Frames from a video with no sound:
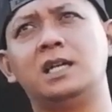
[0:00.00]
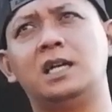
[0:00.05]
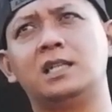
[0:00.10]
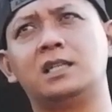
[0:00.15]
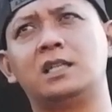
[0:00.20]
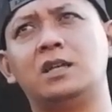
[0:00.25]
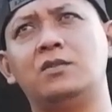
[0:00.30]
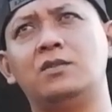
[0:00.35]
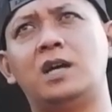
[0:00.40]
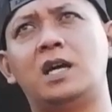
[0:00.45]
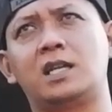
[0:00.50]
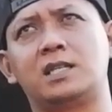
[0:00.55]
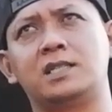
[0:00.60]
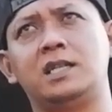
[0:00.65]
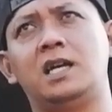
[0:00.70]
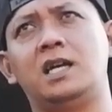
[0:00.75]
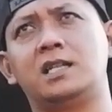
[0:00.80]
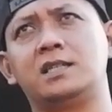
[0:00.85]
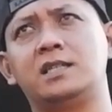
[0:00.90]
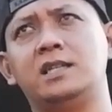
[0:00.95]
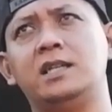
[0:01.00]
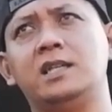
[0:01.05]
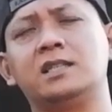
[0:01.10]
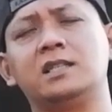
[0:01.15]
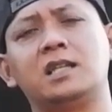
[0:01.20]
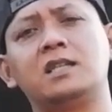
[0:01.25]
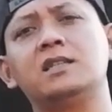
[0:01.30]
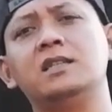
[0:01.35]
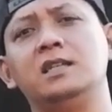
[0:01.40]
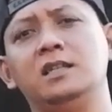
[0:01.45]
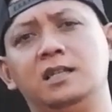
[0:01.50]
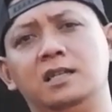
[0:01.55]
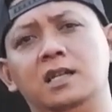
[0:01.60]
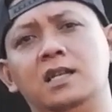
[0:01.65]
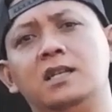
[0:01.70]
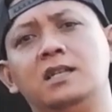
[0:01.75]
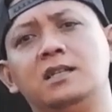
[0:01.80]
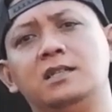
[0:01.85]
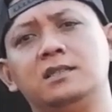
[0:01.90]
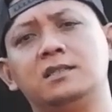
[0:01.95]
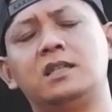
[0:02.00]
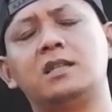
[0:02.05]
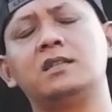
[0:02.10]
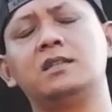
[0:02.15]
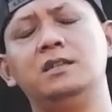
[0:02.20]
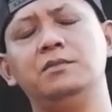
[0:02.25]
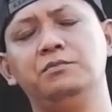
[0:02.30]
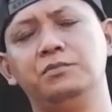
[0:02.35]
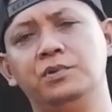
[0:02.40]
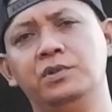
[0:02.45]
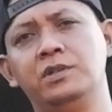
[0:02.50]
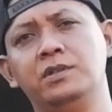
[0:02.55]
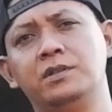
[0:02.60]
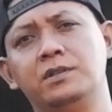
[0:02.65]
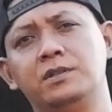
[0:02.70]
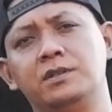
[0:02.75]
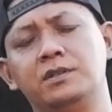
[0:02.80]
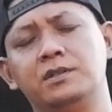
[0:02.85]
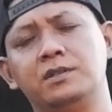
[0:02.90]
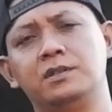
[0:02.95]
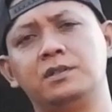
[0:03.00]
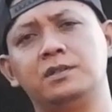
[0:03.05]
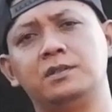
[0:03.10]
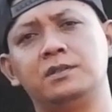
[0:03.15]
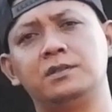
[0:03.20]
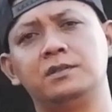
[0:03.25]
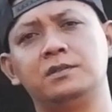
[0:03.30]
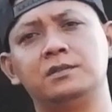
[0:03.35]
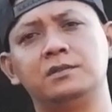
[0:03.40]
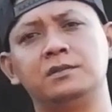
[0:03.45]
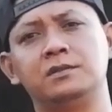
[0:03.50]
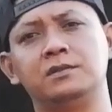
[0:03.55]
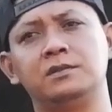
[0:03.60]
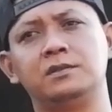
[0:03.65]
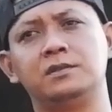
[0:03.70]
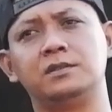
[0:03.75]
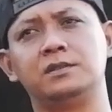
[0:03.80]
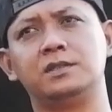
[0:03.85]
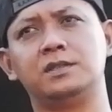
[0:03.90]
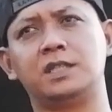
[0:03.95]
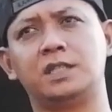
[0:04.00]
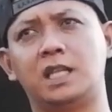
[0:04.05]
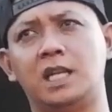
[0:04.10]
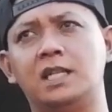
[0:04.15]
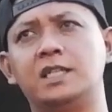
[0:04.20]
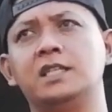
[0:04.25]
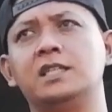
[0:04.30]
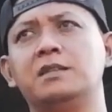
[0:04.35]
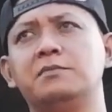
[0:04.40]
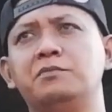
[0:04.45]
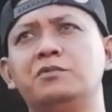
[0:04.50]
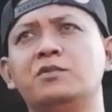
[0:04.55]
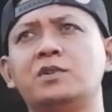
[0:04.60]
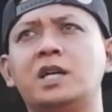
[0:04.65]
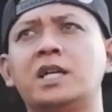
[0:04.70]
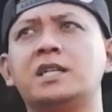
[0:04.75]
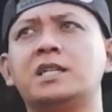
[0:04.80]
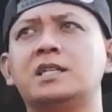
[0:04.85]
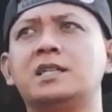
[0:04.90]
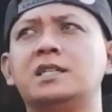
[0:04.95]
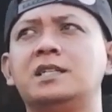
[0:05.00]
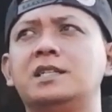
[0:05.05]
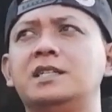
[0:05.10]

atau arca-arca yang tertinggal, tertimbun. Setelah ditemukan,